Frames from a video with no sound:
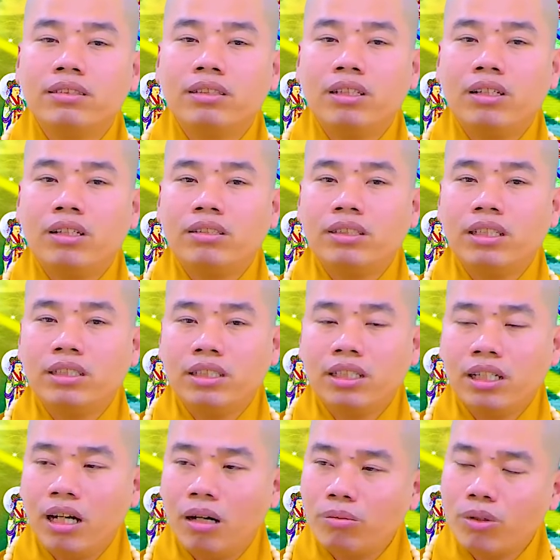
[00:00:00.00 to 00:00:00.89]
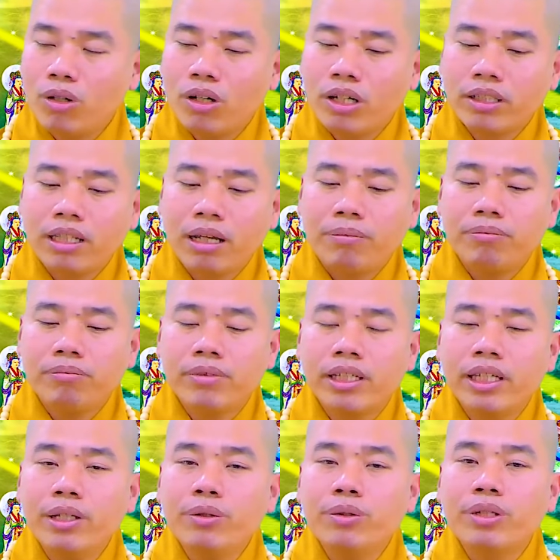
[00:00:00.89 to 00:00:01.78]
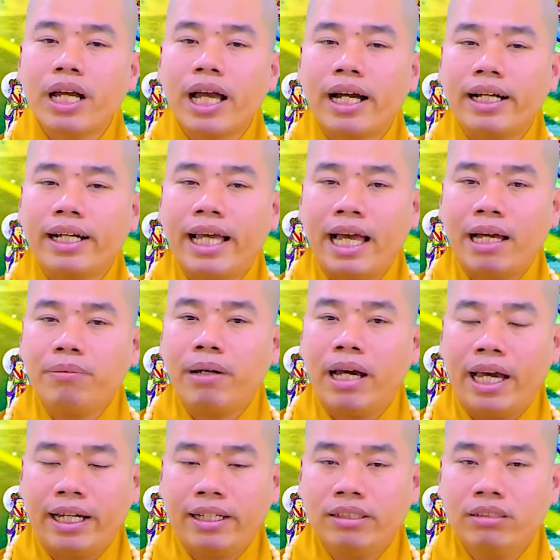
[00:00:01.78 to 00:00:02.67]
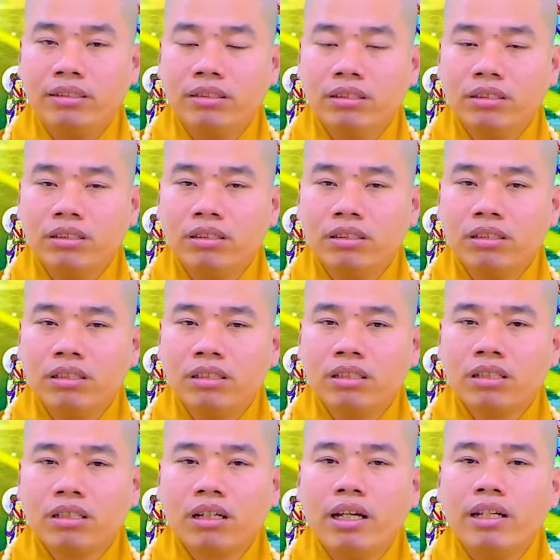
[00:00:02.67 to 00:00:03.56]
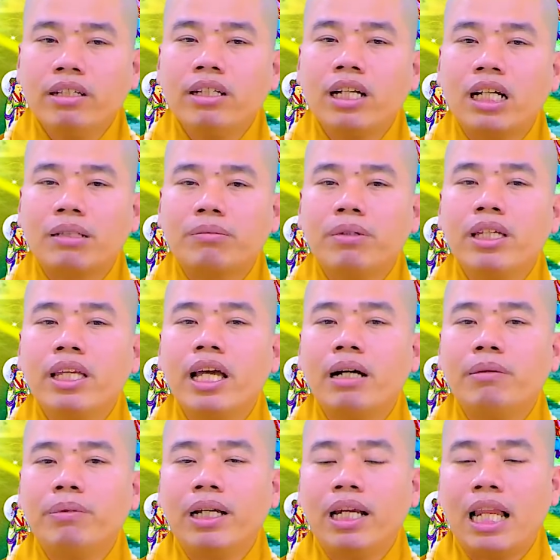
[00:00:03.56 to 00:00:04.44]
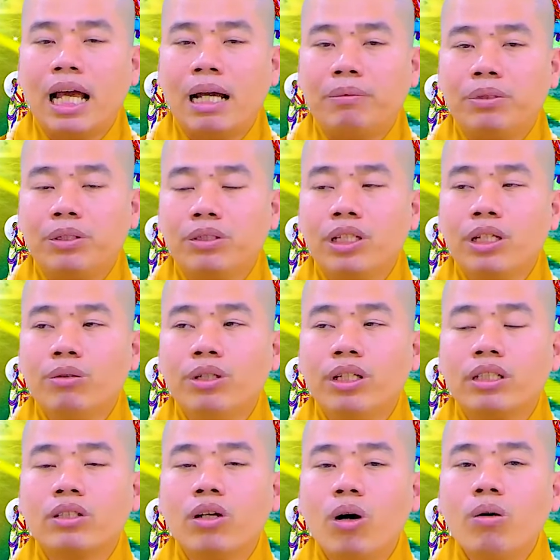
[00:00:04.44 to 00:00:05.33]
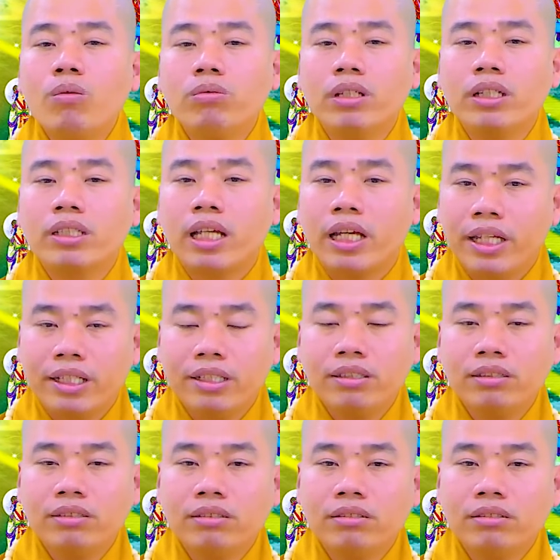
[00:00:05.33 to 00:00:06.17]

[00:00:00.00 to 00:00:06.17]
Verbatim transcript: ờ, nên chứ không có cái tâm kiêu căng ngã mạng nghĩ rằng bây giờ mình làm được nhiều việc tốt việc thiện